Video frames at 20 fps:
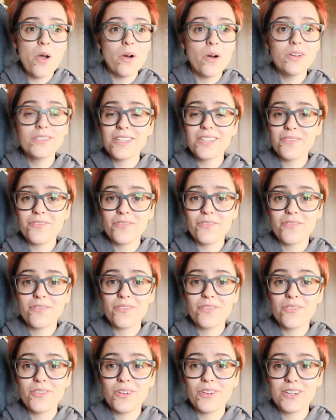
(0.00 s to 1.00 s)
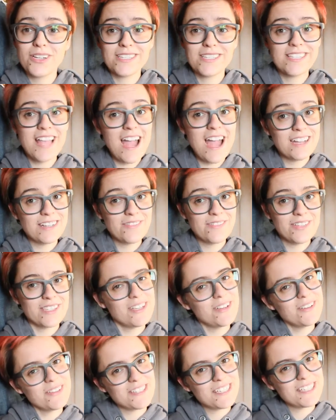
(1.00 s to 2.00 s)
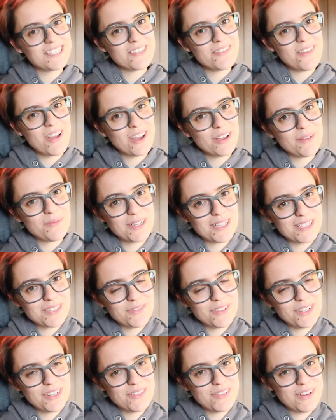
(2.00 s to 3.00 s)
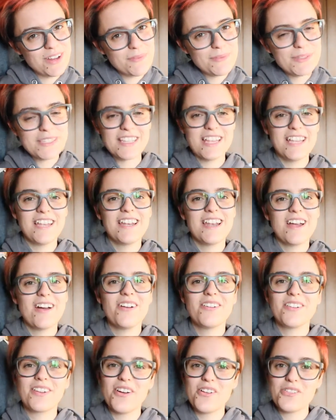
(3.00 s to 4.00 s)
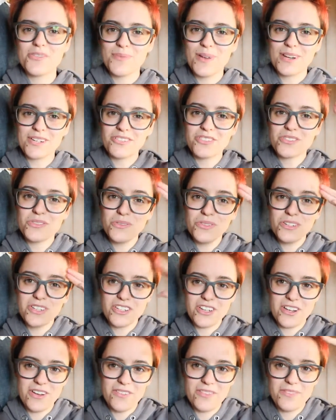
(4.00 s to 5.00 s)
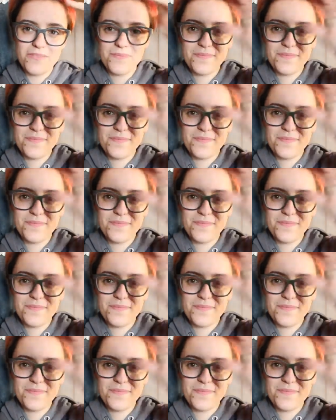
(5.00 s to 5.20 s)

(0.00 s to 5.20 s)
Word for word: Und dann würde ich sagen, wir sehen uns nächste Woche im nächsten Video wieder. Bis dahin, haut raus, macht es gut, ciao.